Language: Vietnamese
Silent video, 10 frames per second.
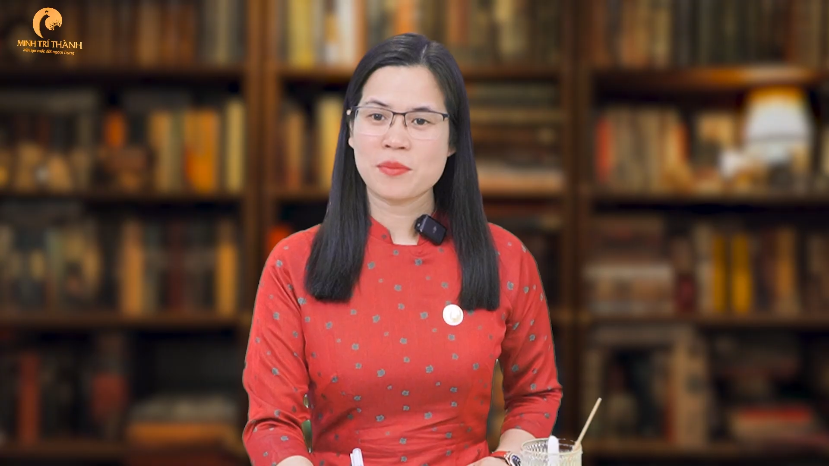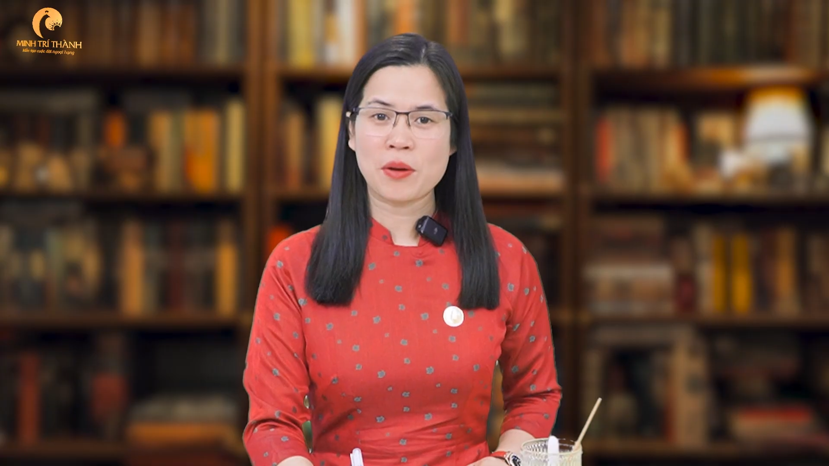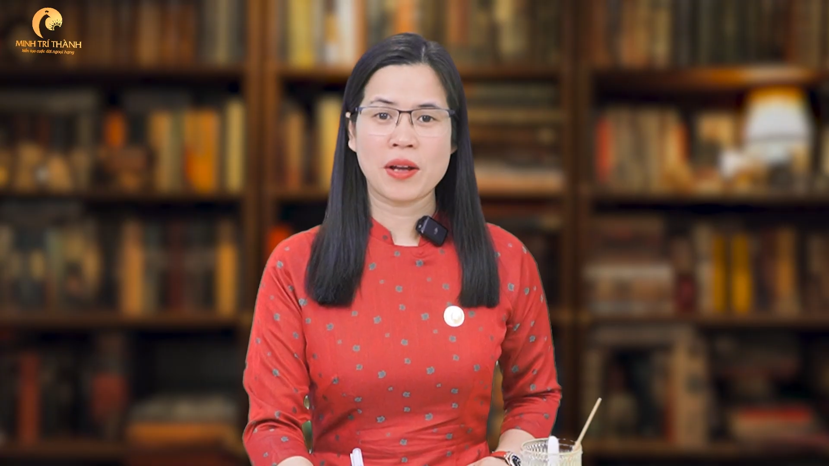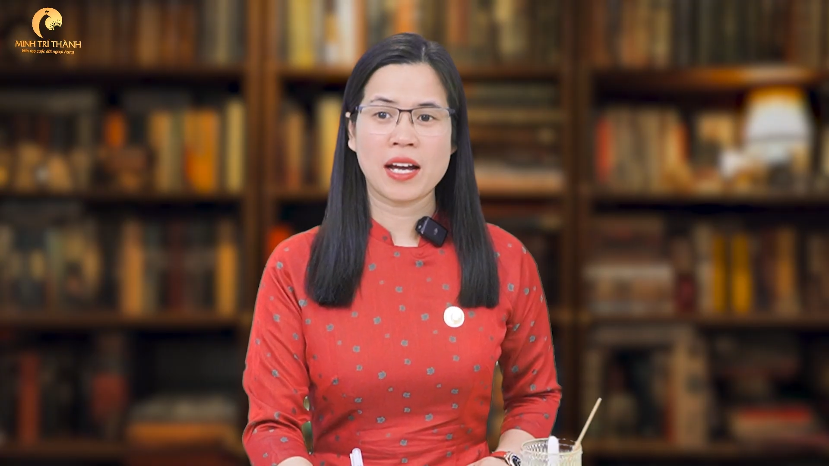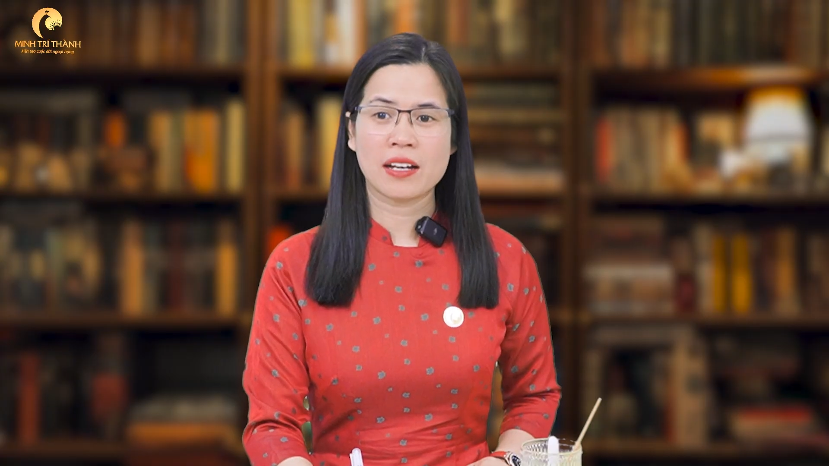
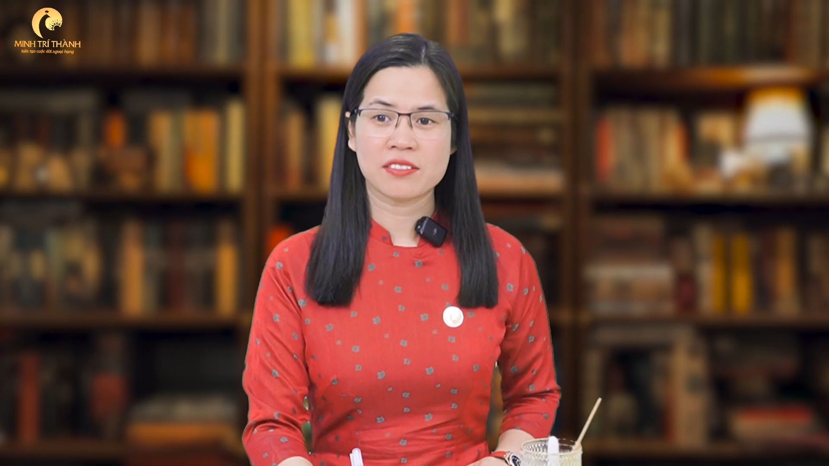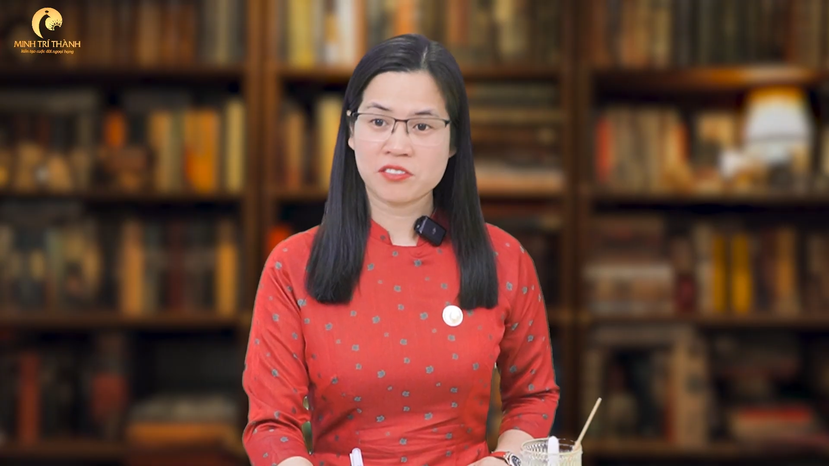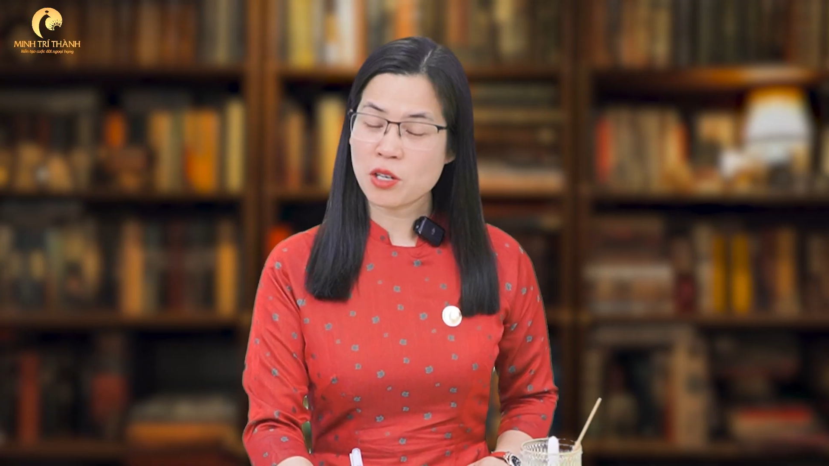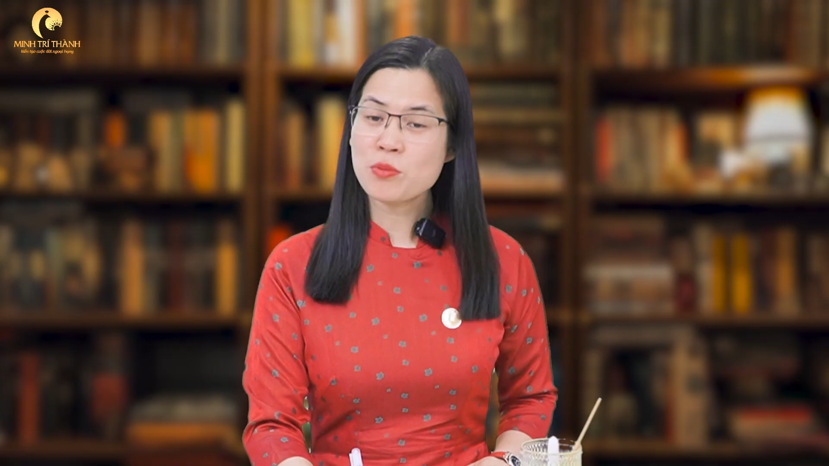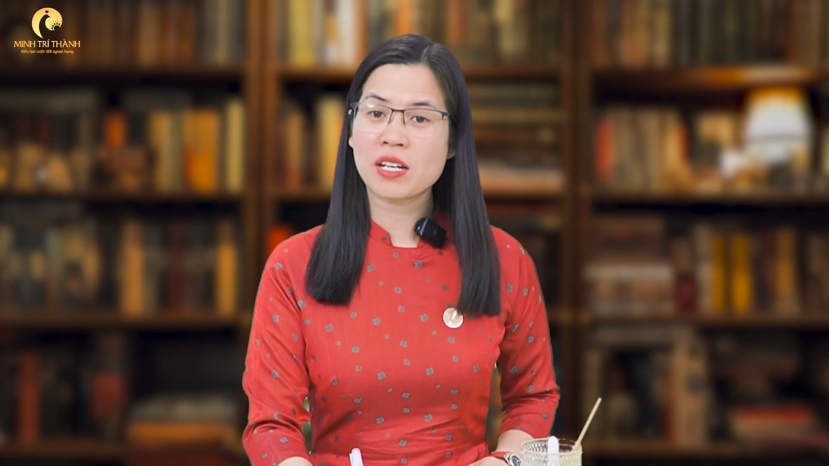bảo là
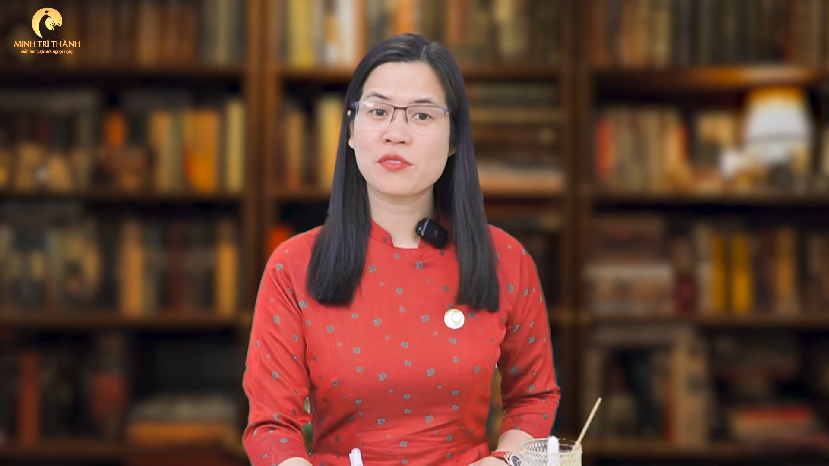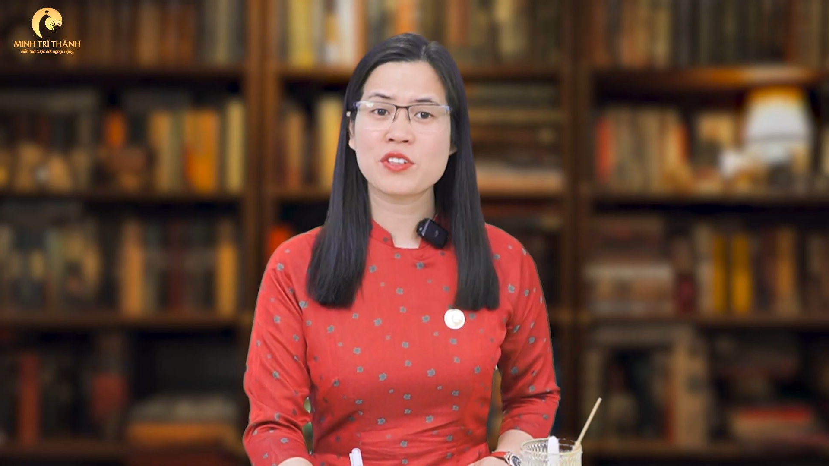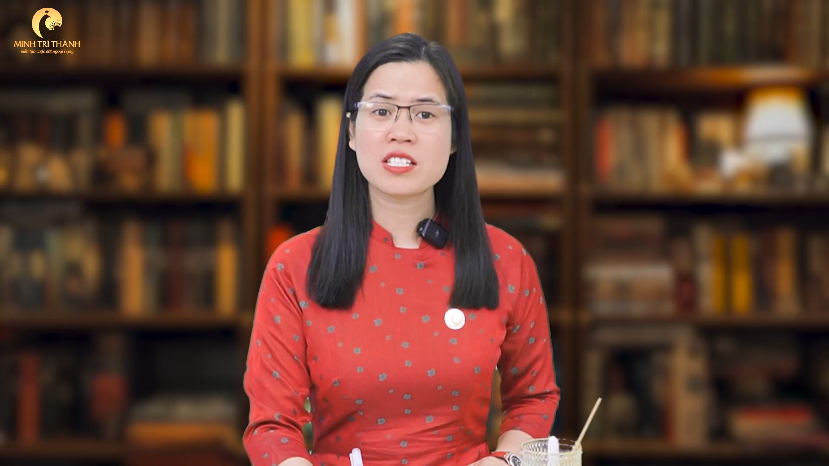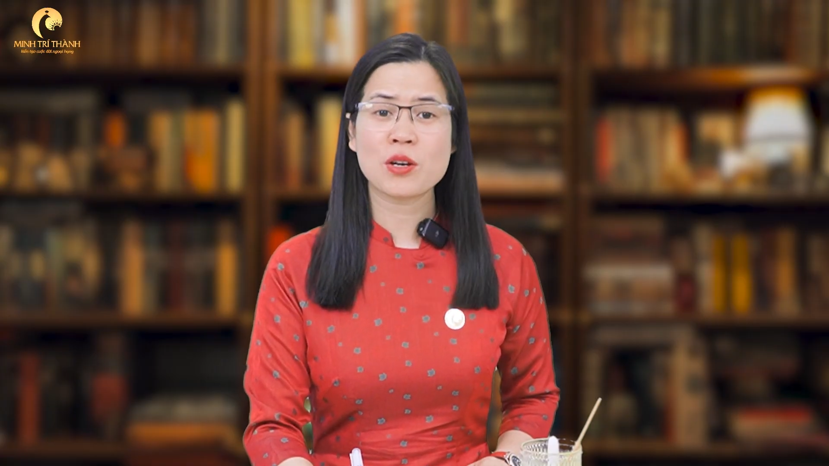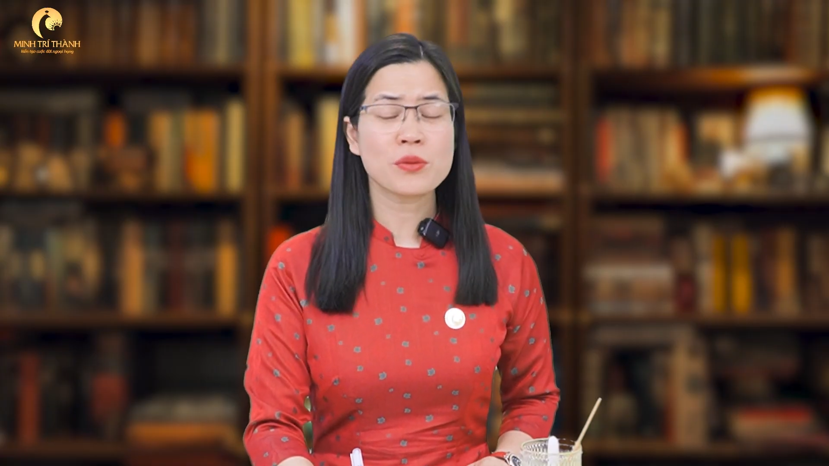công nhận là
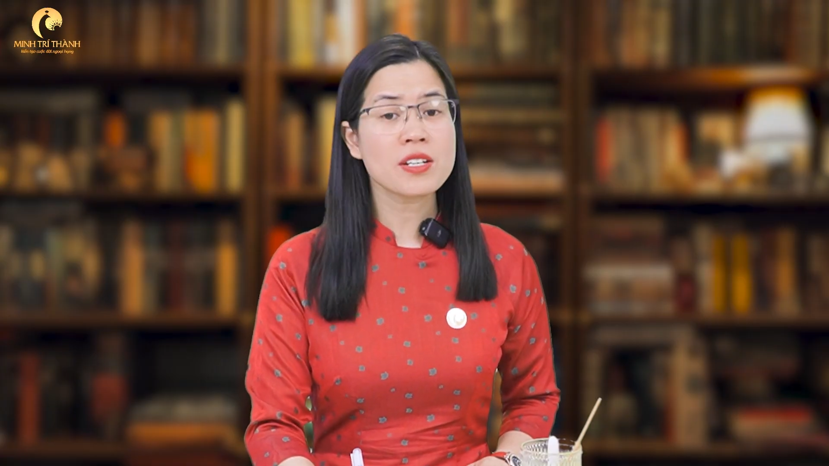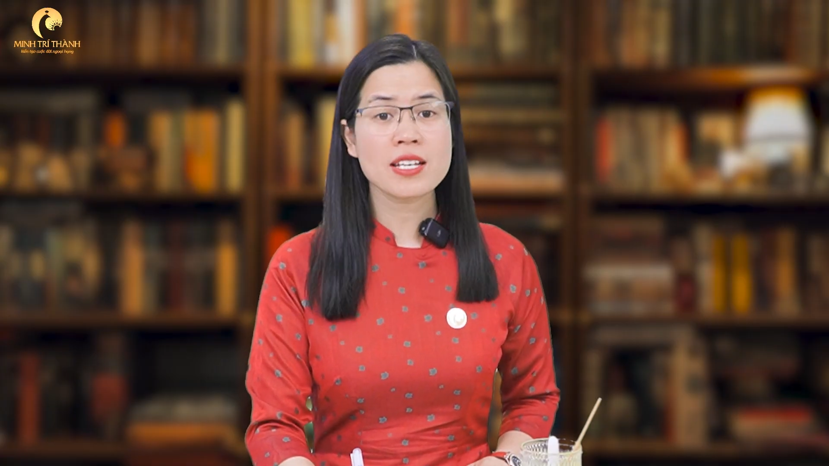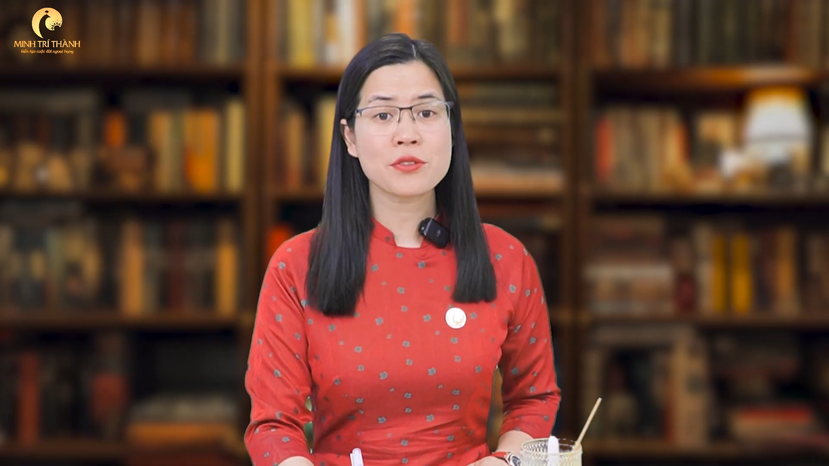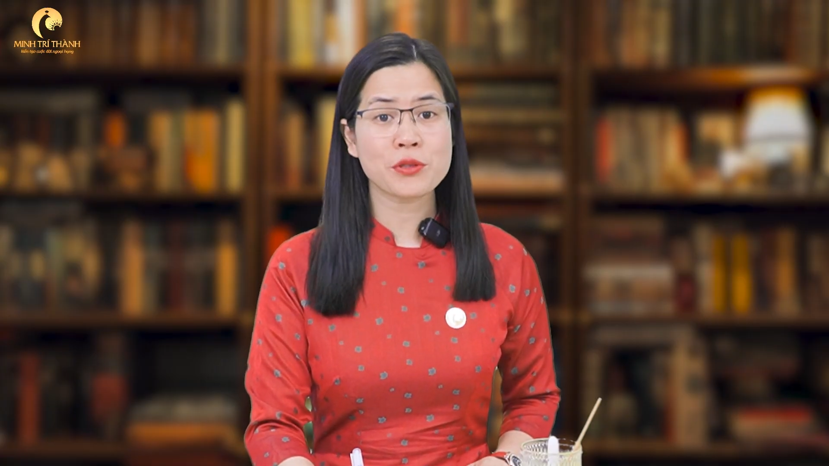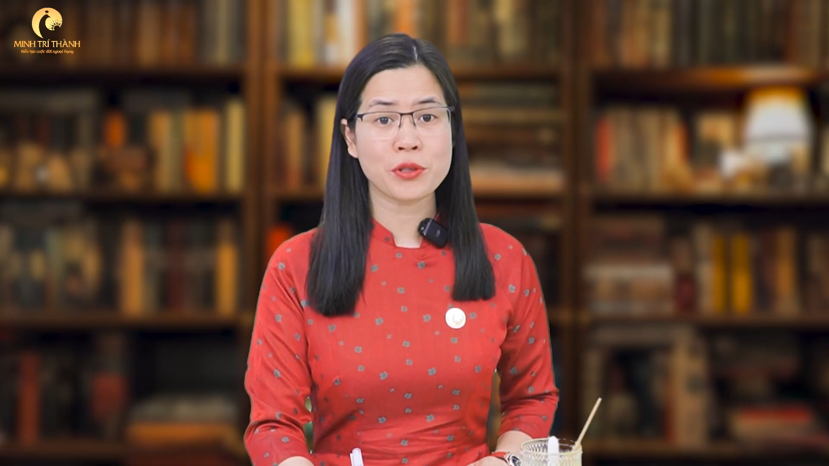vi diệu
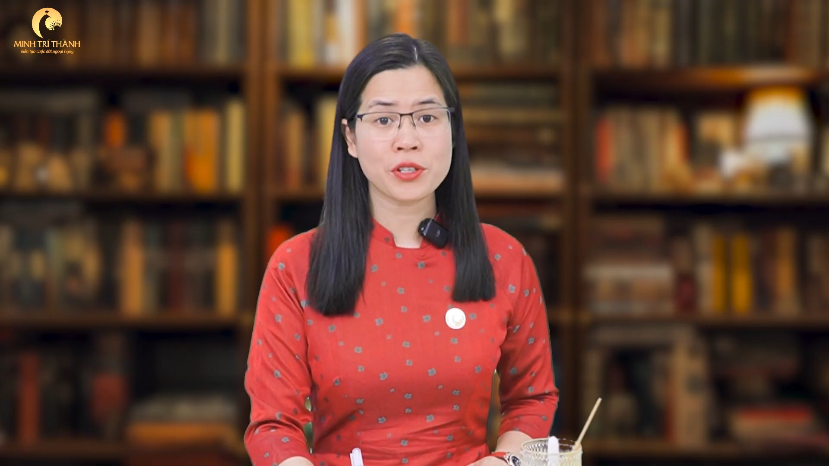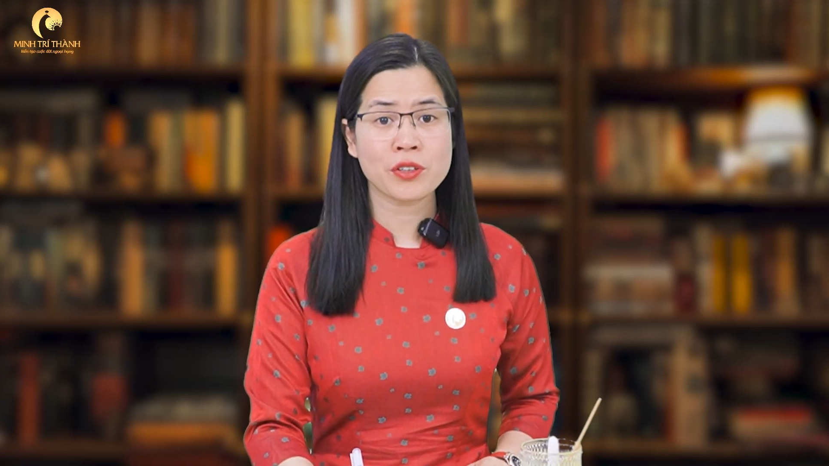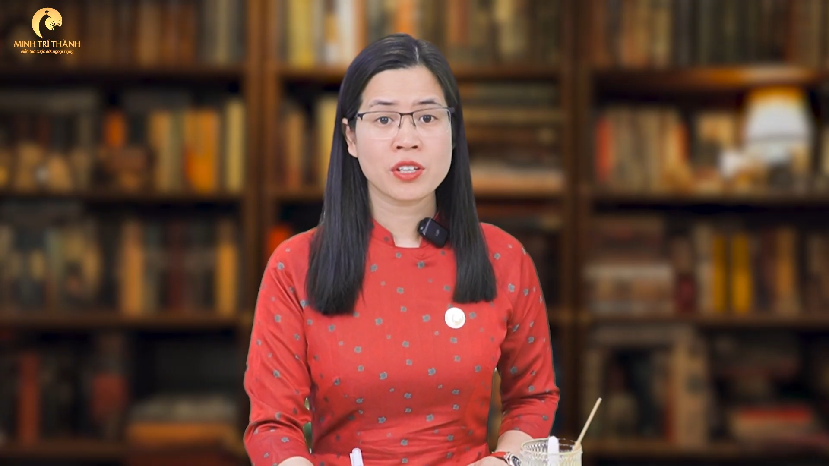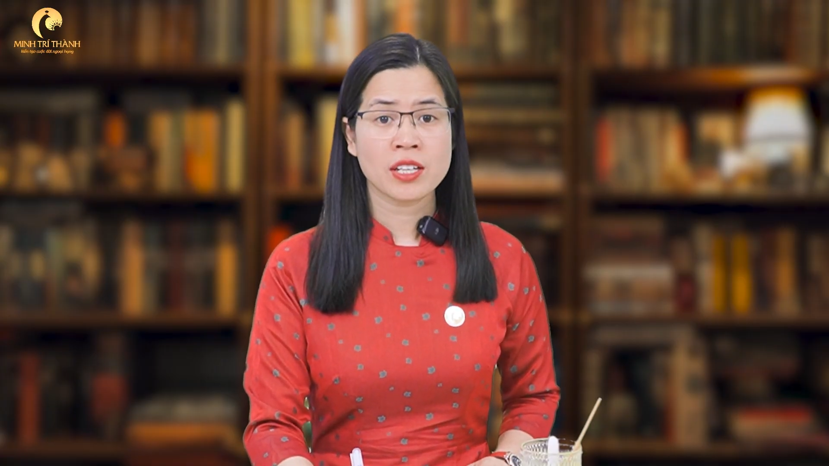đương nhiên rồi